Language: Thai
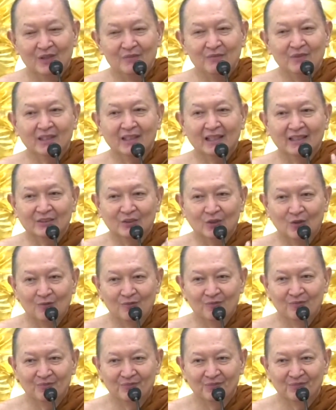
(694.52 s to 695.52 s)
ไม่มีใครชม
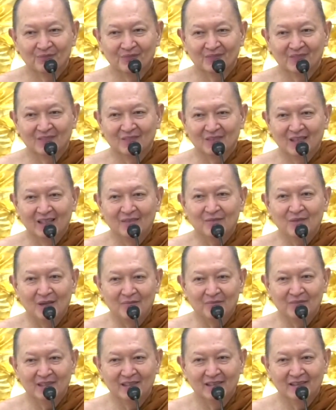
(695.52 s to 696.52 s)
ไอ้แบ
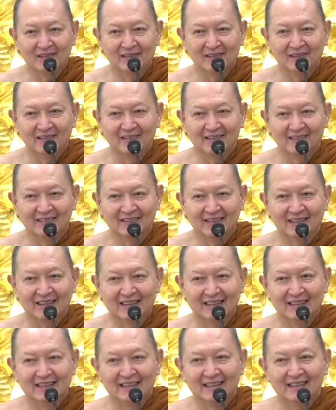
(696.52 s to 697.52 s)
บนี้
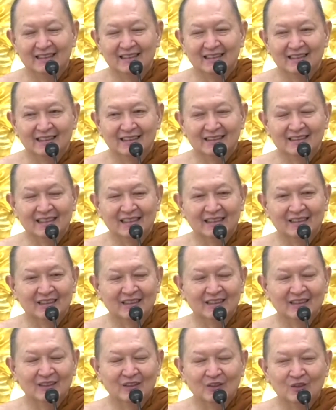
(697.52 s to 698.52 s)
จิต
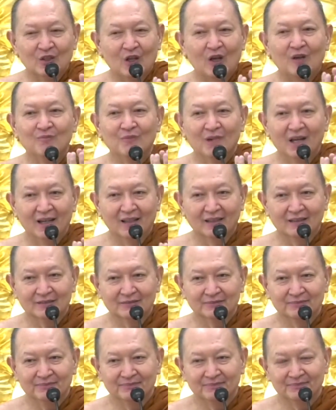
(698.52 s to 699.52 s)
ชอบมาก
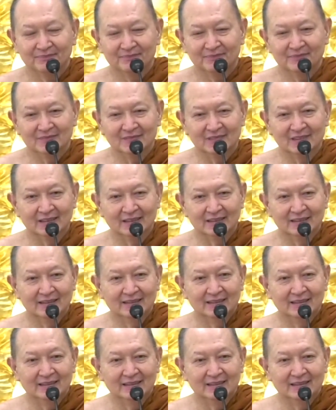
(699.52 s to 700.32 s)
น